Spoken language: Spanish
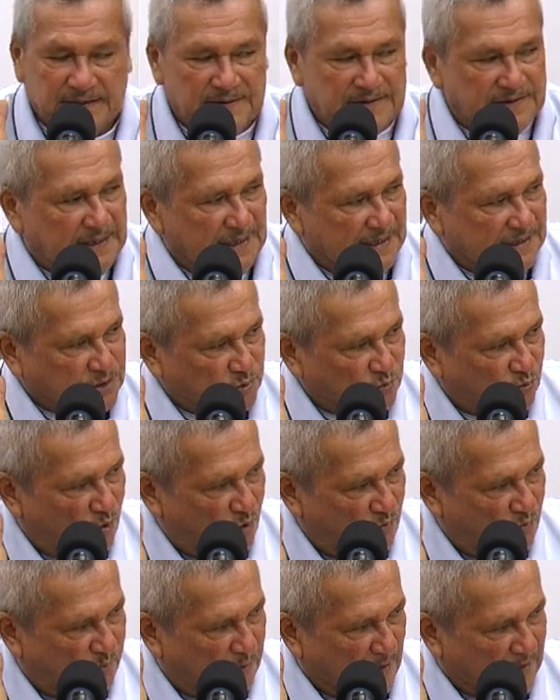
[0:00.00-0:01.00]
de su
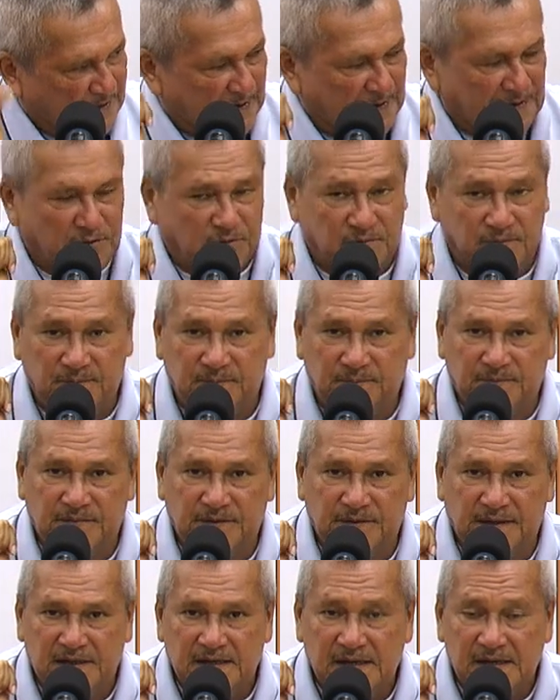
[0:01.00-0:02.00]
compañero,
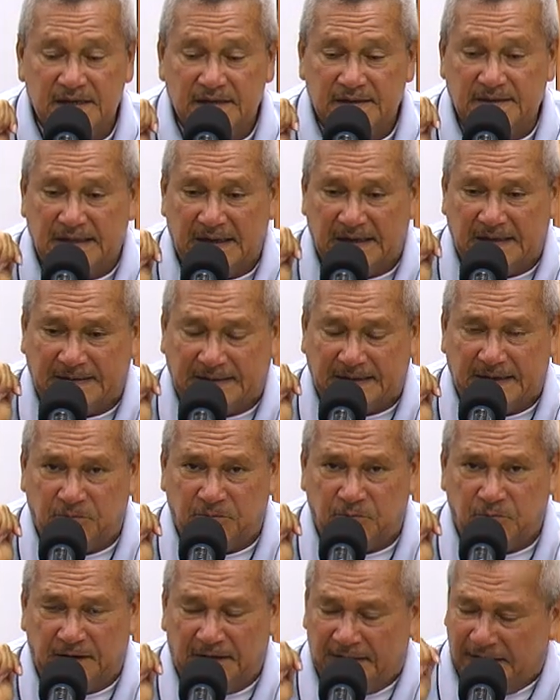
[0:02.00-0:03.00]
del que
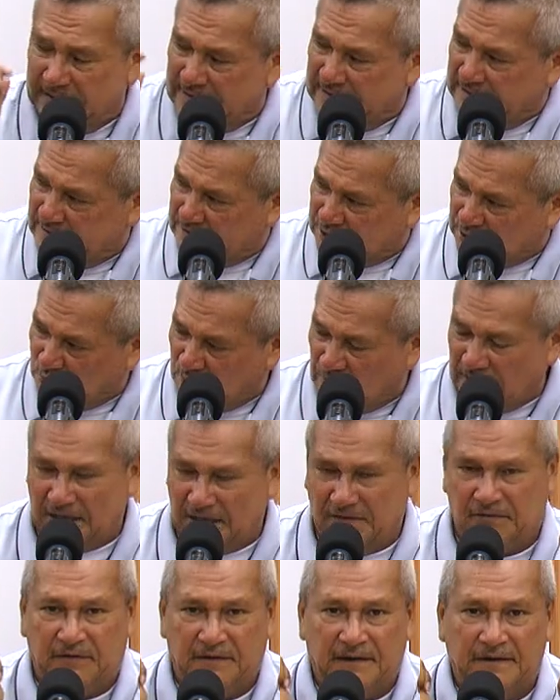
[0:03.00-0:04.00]
fue su
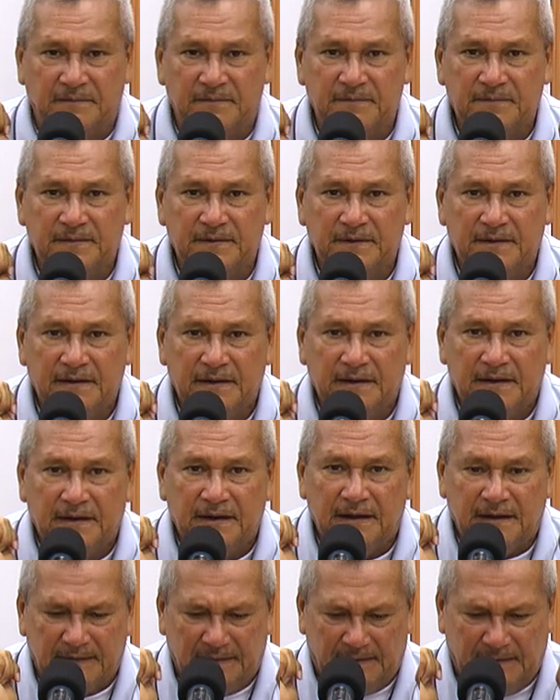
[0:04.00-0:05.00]
jefe,
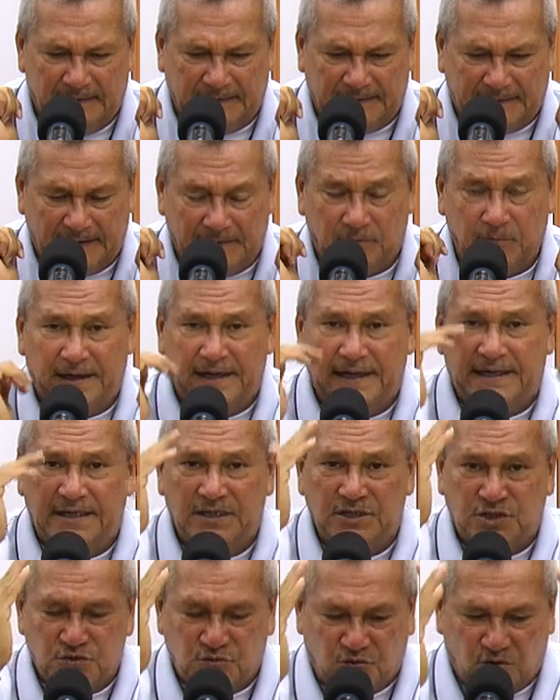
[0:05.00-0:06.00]
del que fue
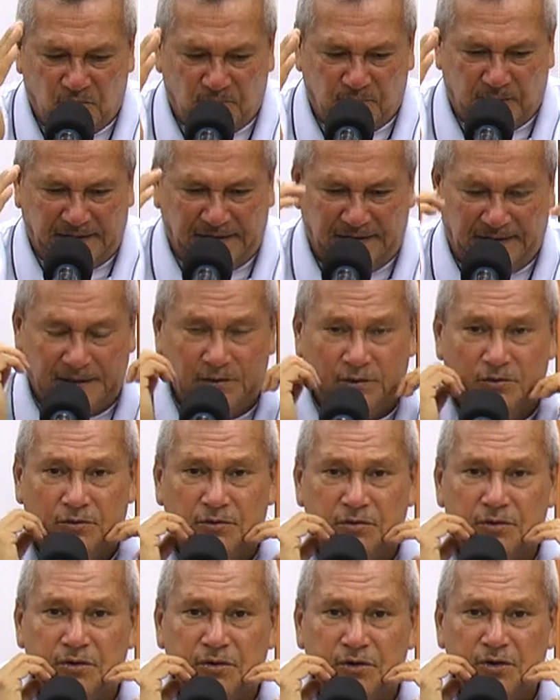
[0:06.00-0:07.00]
su
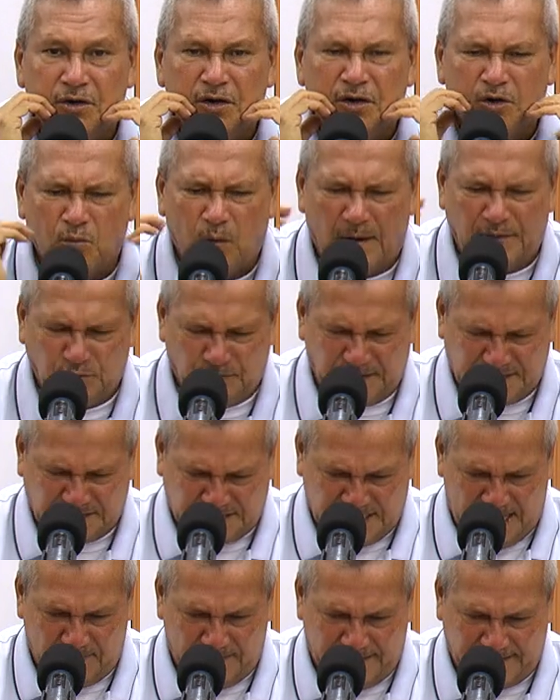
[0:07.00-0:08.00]
compañero cuando
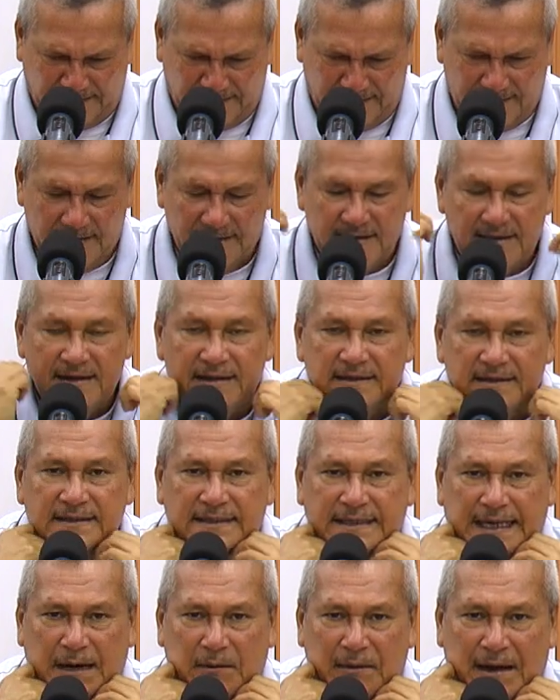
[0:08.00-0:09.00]
estaban
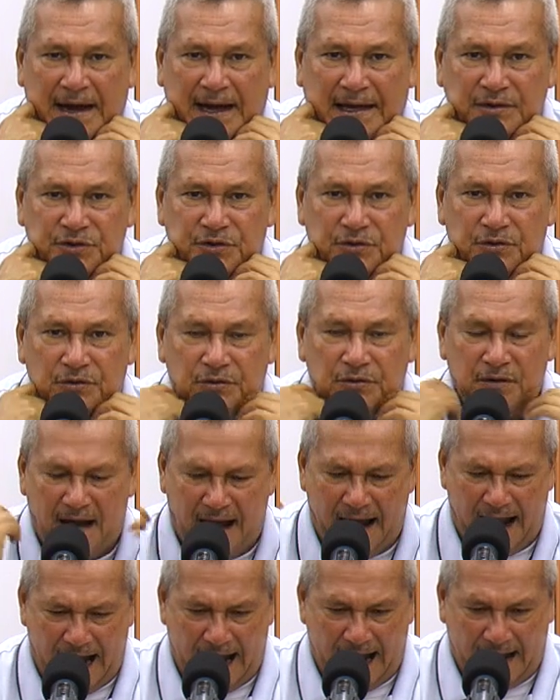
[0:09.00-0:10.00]
trabajando
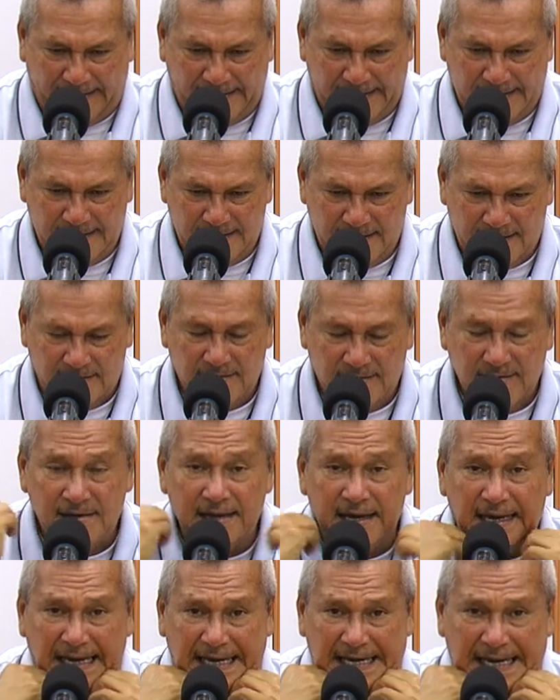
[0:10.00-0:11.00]
ahí
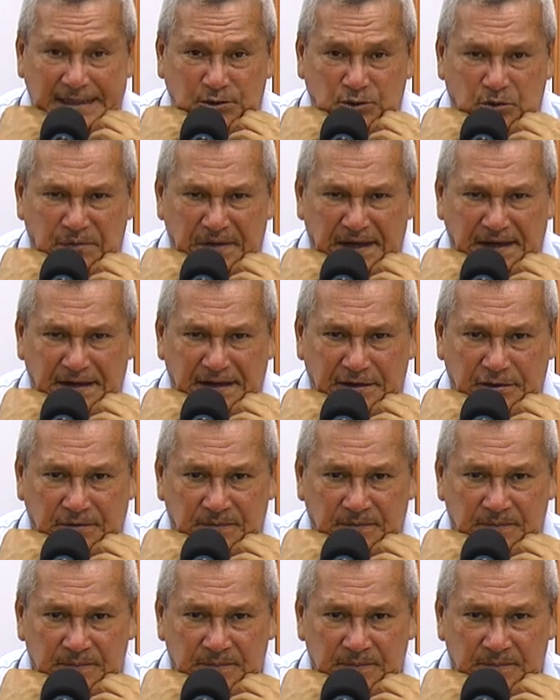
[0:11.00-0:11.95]
en el gobierno